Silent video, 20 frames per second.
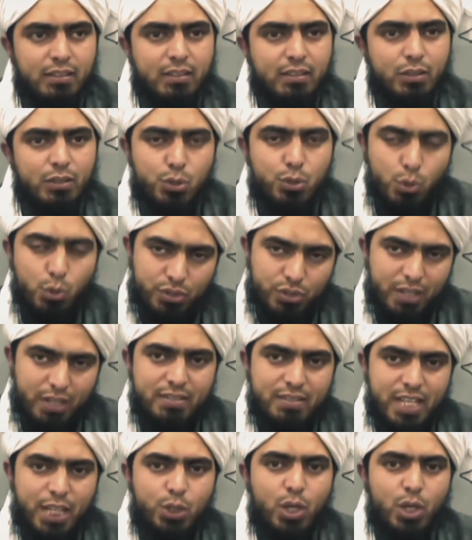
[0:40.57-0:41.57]
खसूस
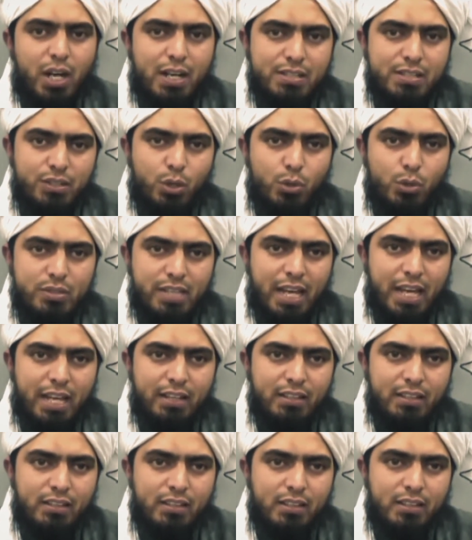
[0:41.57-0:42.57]
सईदना हसन
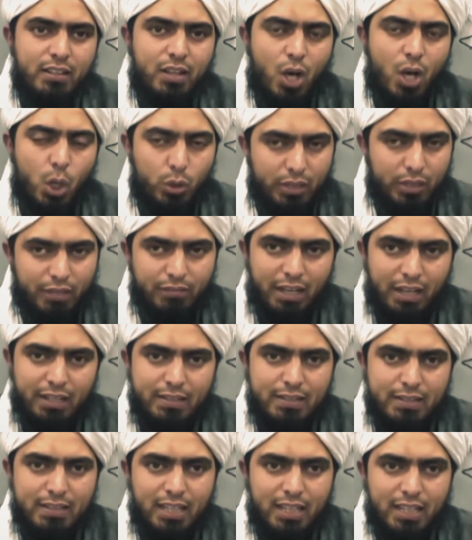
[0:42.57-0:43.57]
हुसैन और उनके
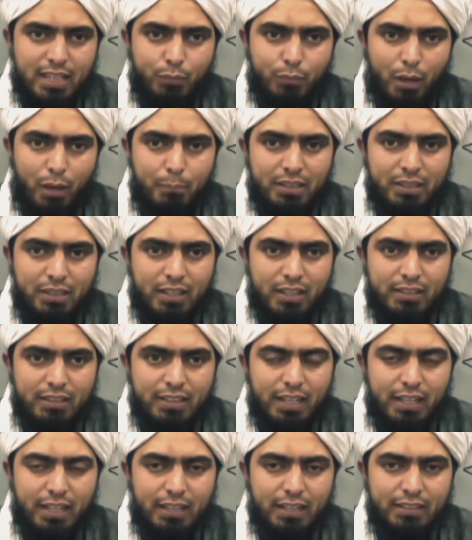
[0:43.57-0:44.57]
वालद के साथ मोहब्बत करते
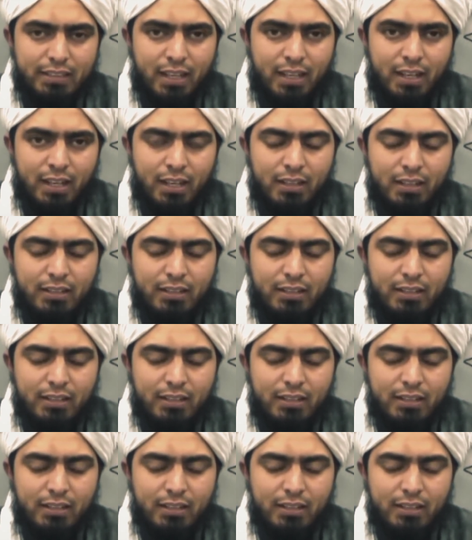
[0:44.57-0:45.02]
हैं अल्लाह ताला